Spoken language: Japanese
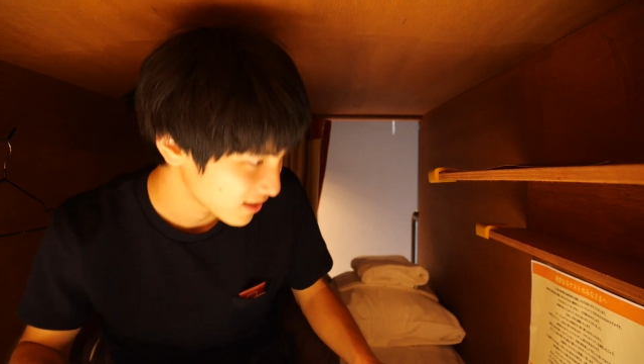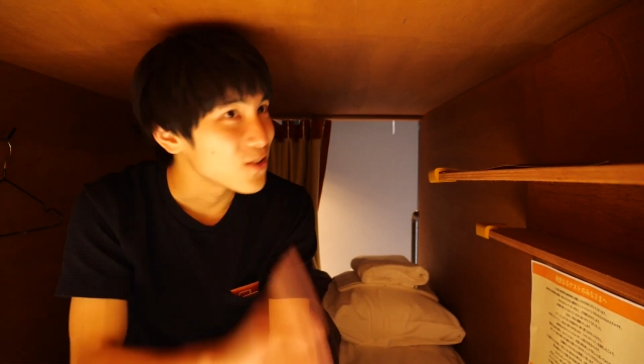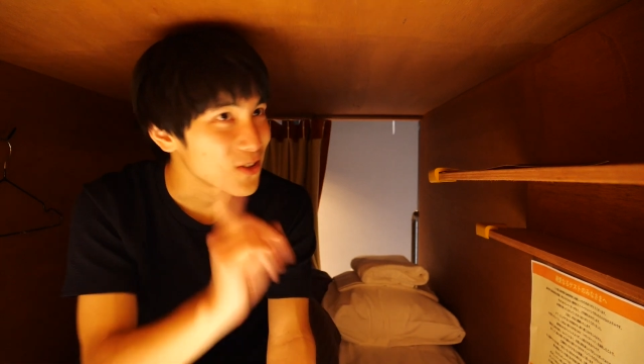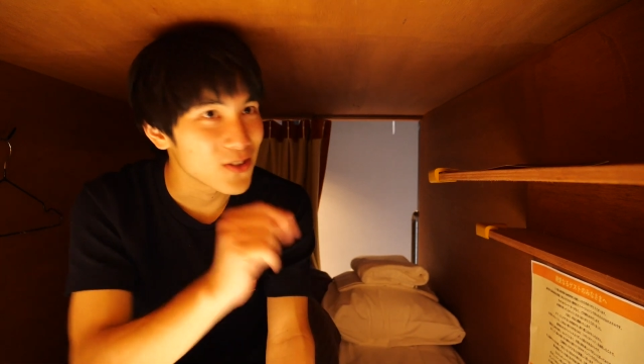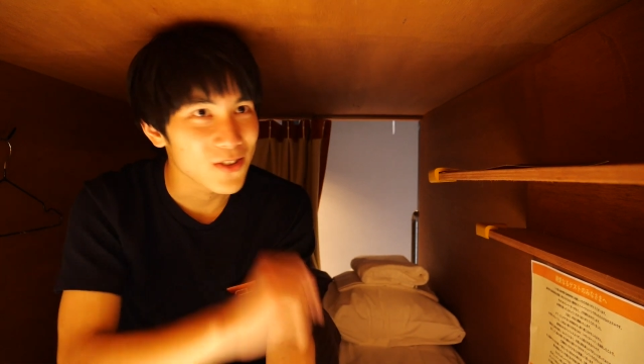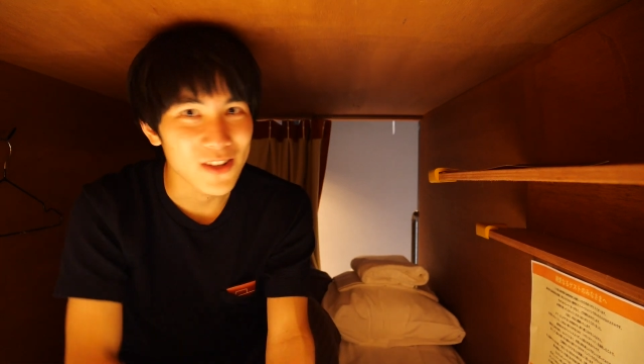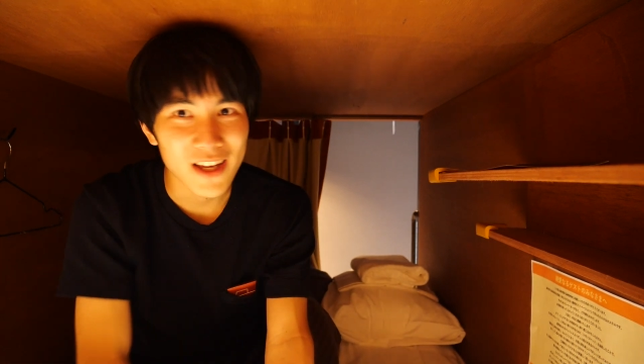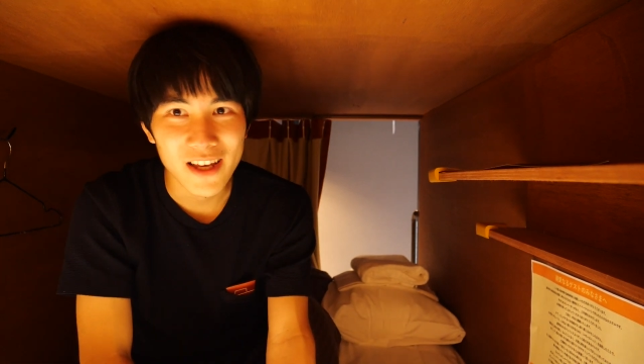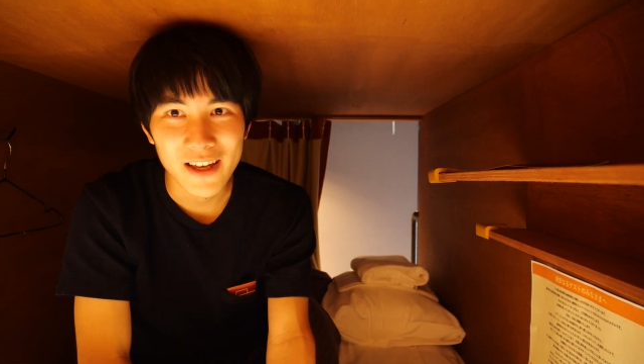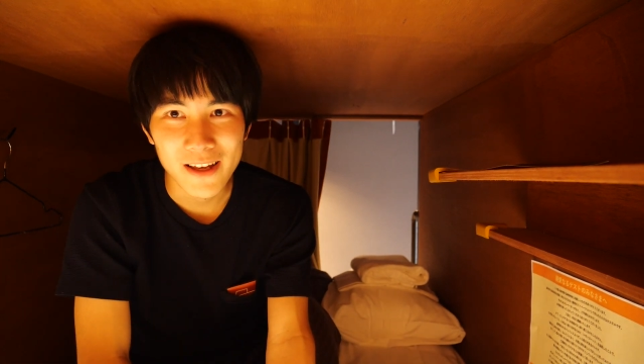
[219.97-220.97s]
ということ
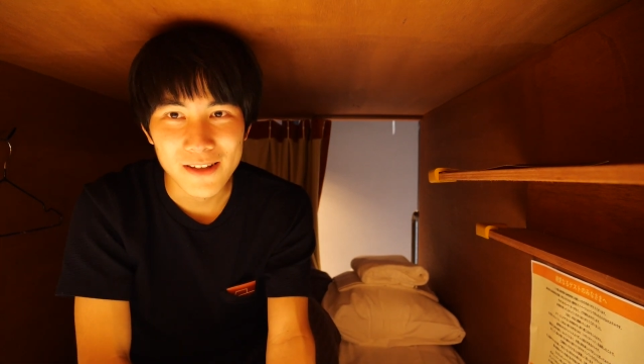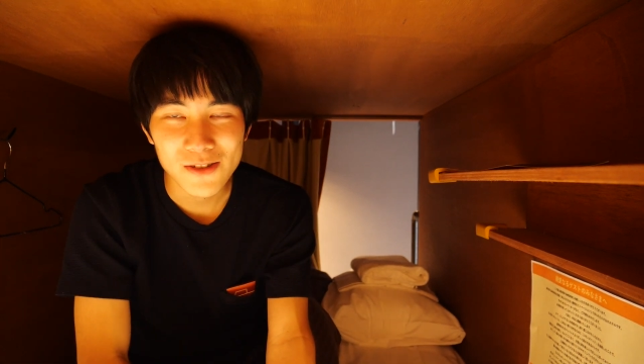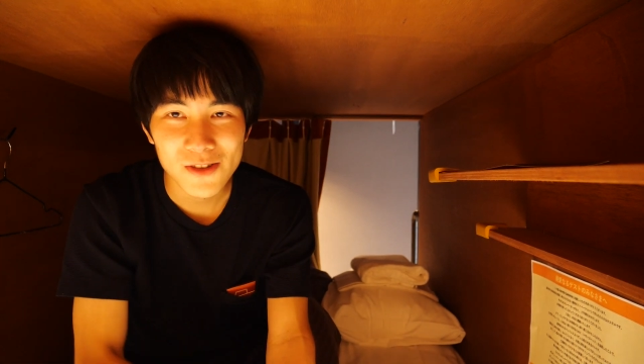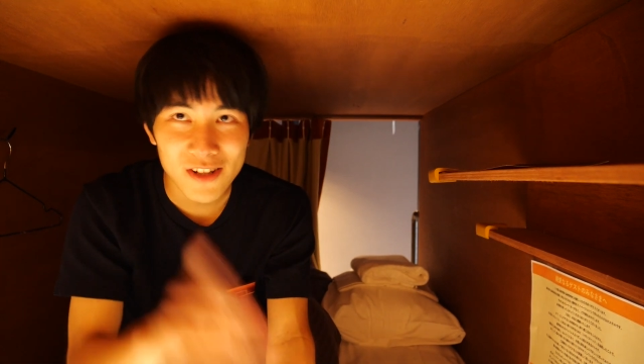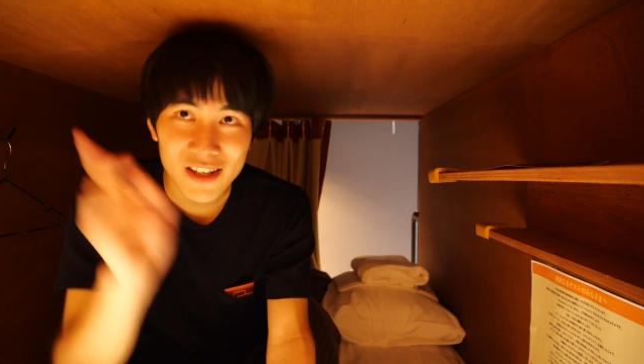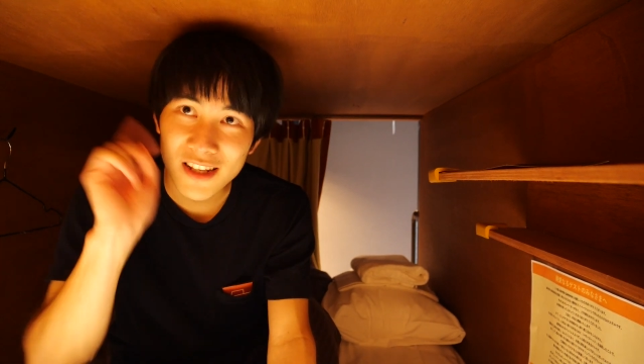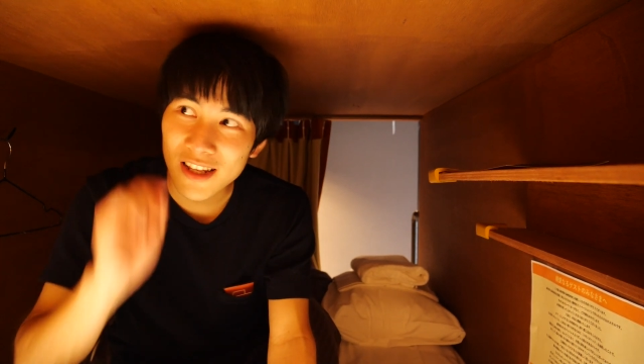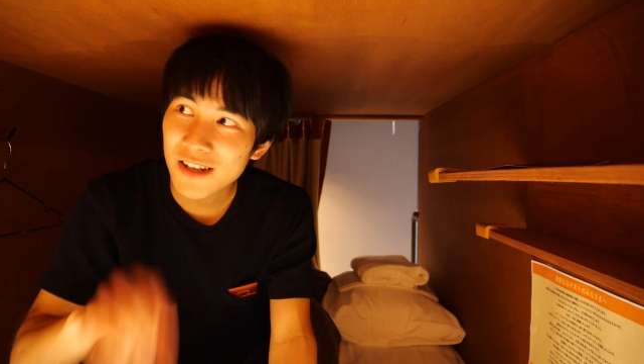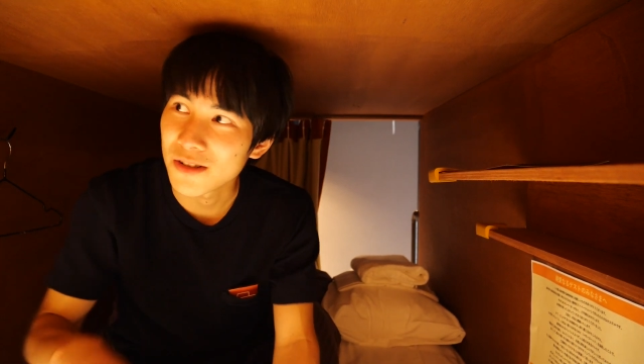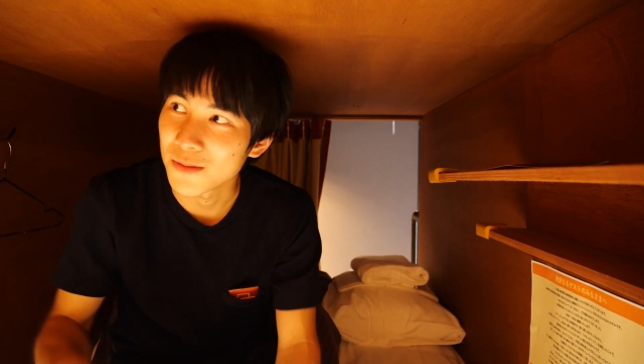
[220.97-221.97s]
で、ちょっとだけ
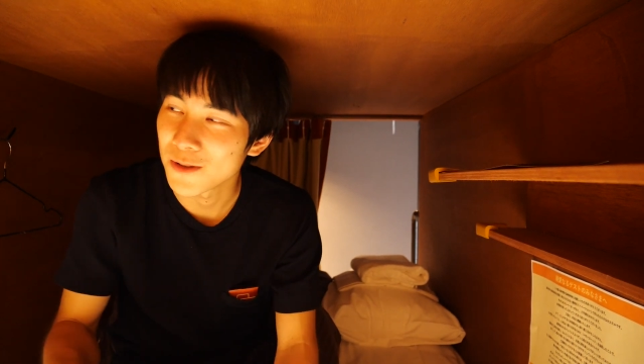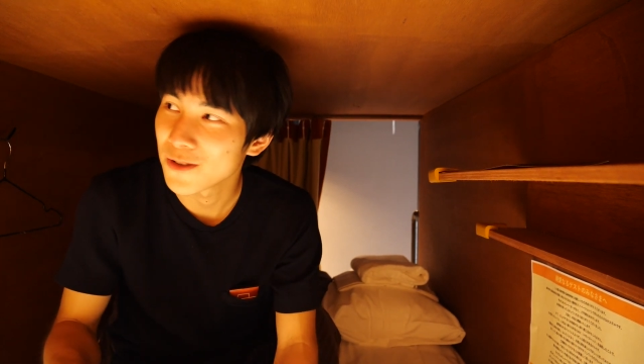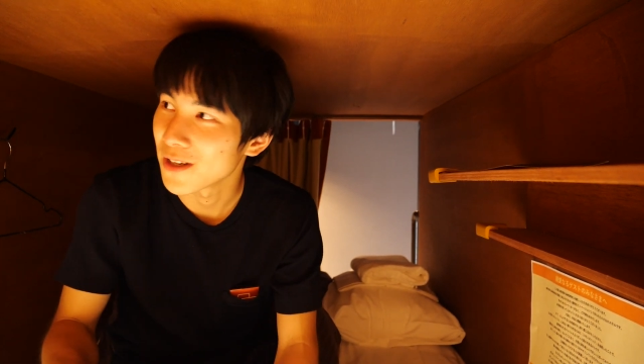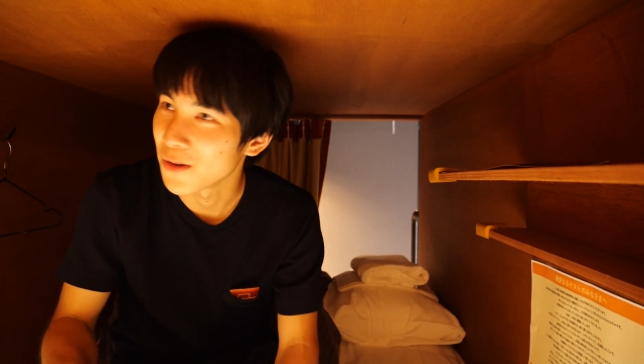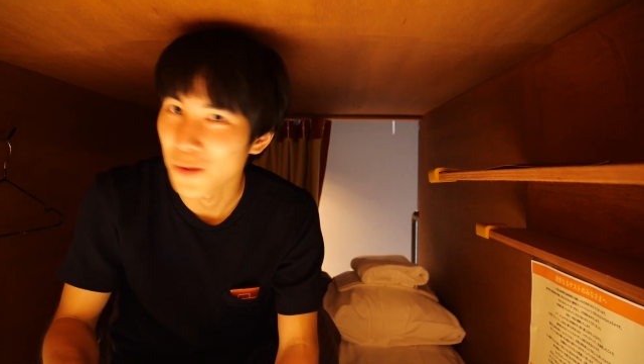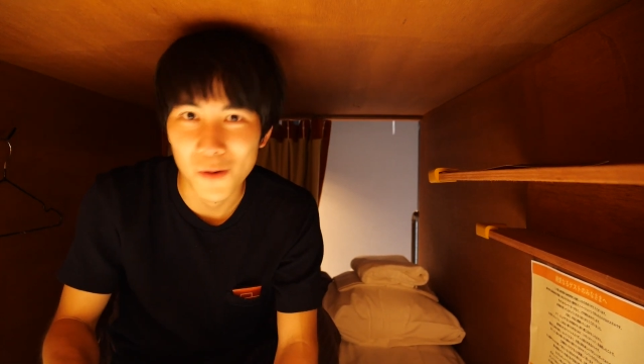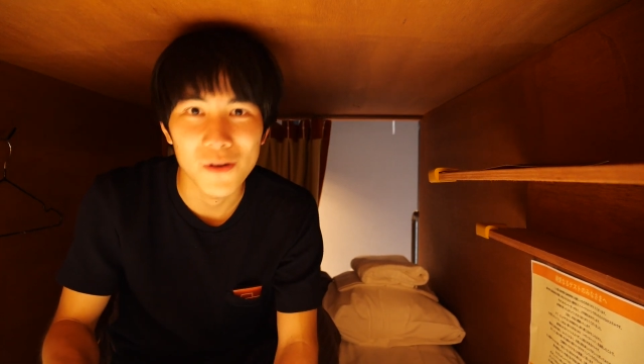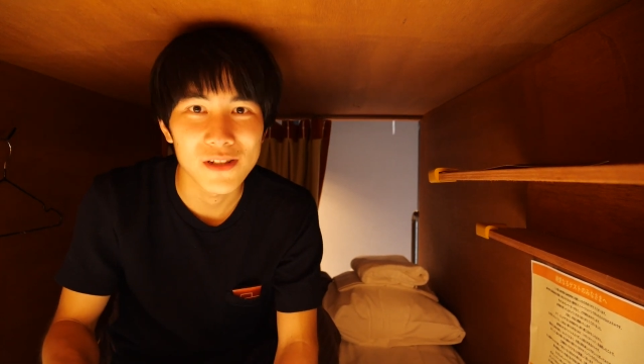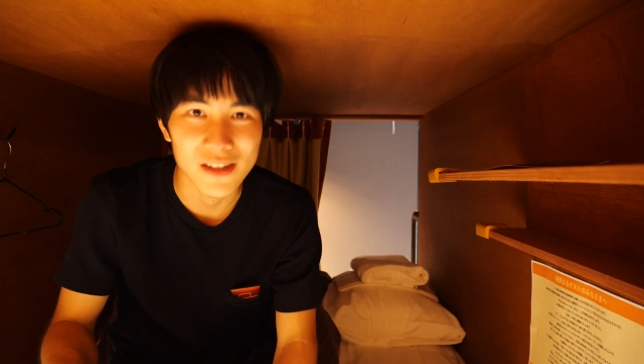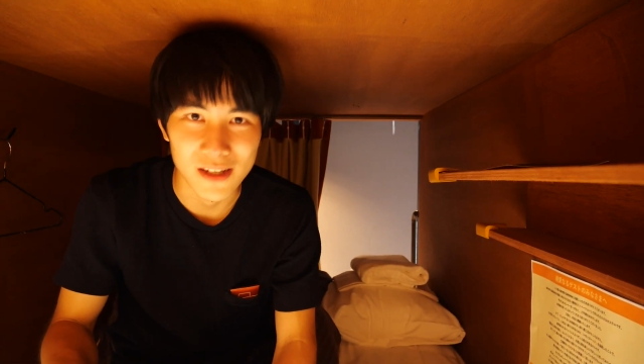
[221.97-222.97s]
ね、ルームツアーの方を
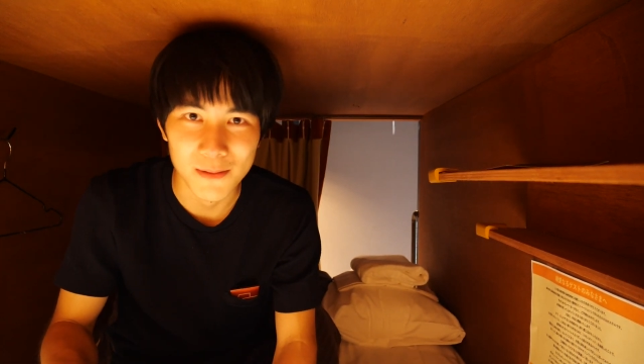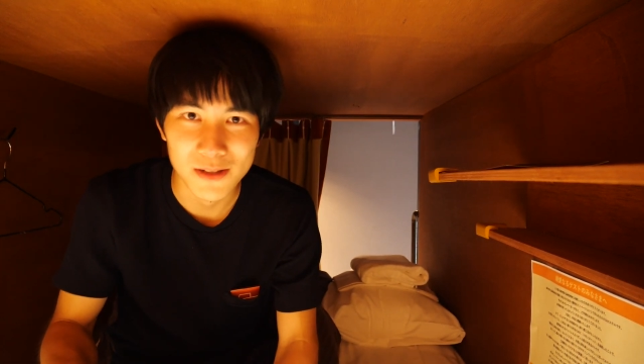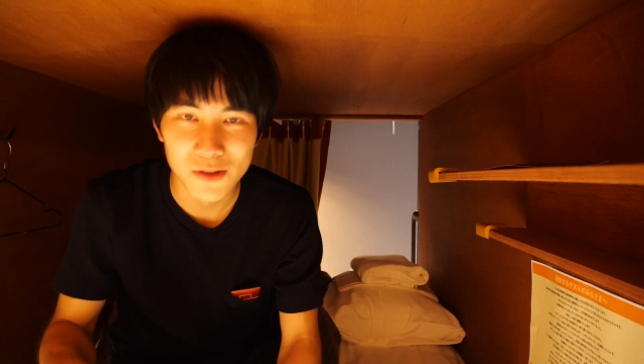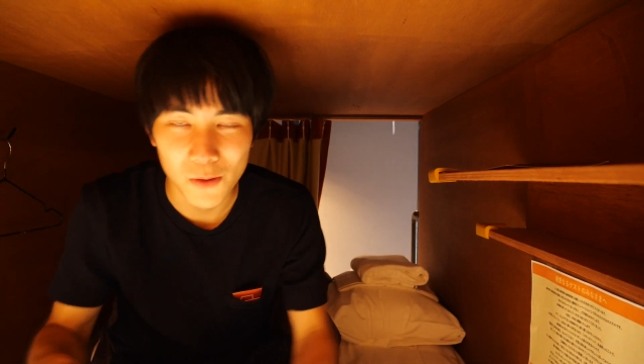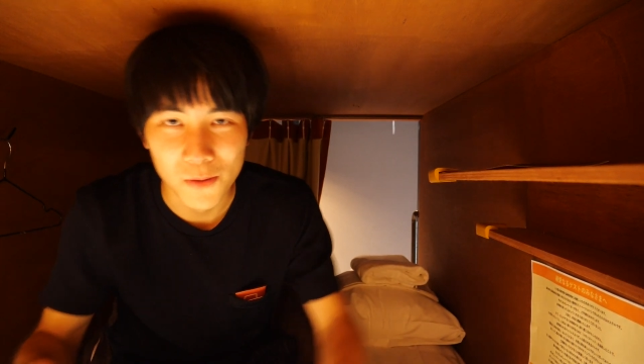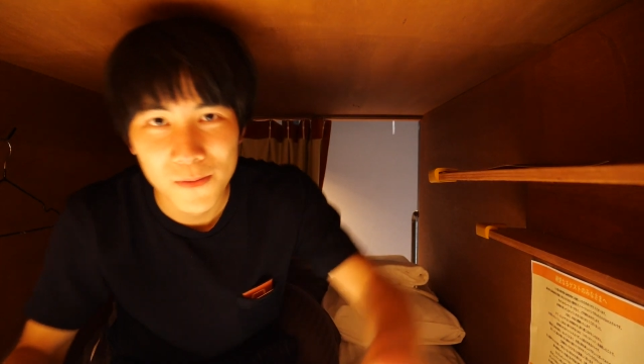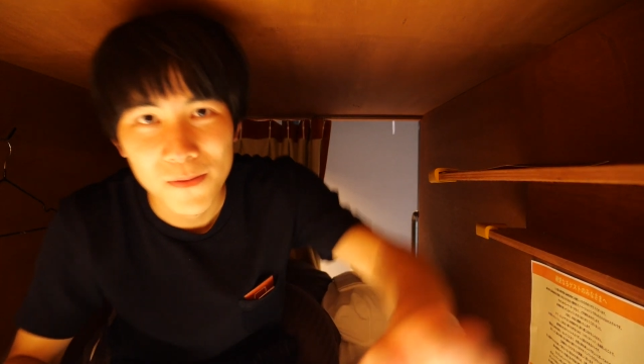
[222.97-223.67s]
していきましょう。